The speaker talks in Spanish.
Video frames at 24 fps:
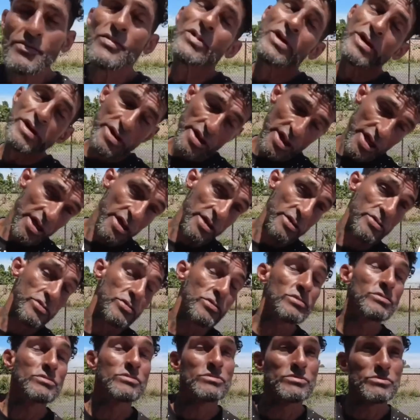Pues
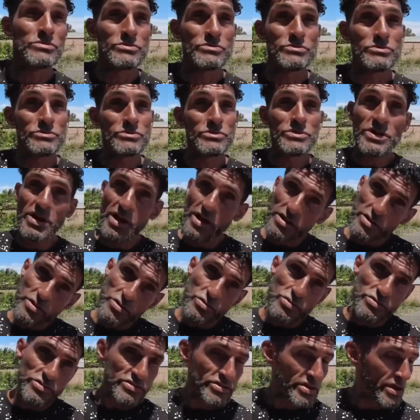claro,
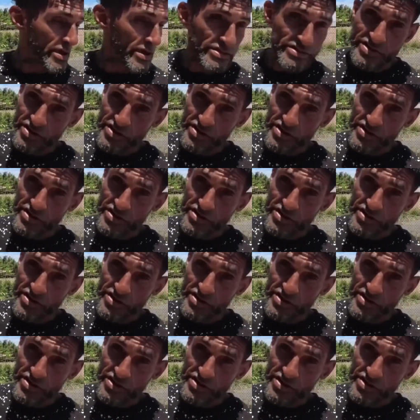claro, y seguir